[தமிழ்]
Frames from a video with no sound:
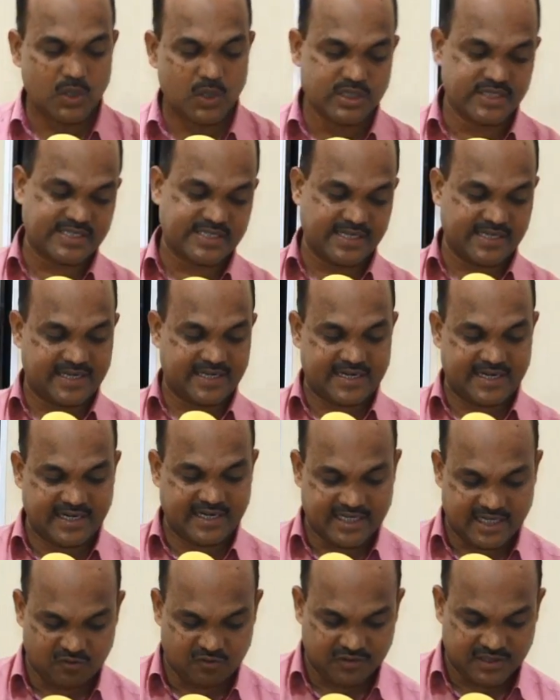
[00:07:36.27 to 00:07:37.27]
ஓசியா
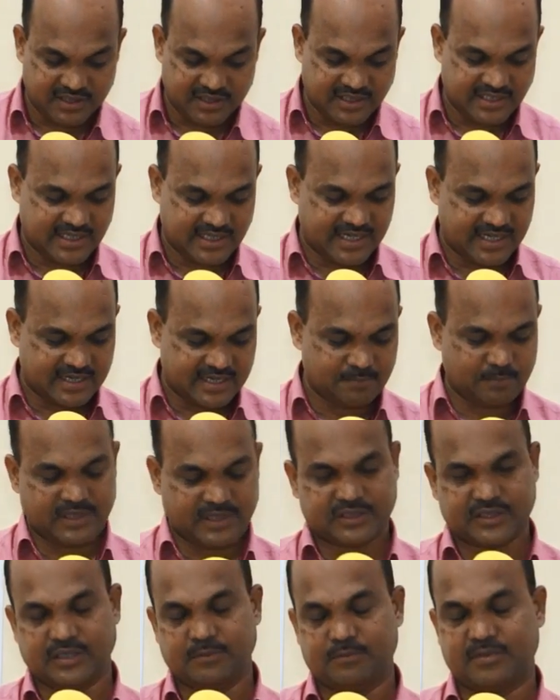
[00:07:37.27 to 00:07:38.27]
ரெண்டாவது அதிகாரம்
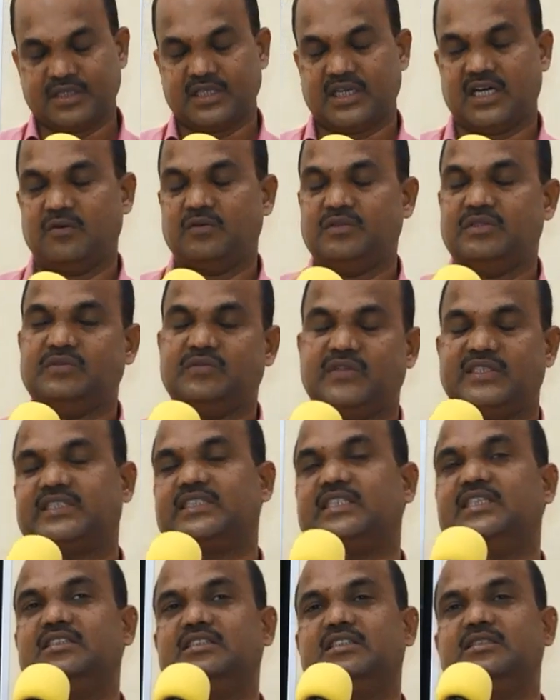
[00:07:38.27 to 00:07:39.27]
பத்தொன்பதாவது
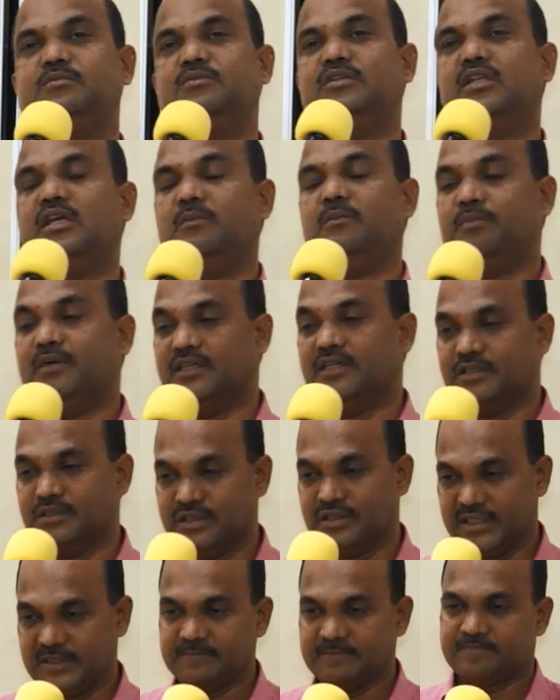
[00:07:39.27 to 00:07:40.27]
வசனத்தின் முதல்
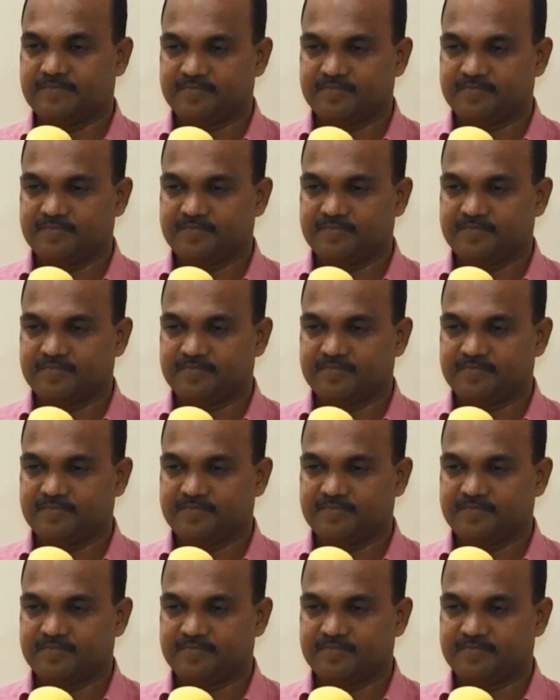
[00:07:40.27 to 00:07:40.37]
பகுதி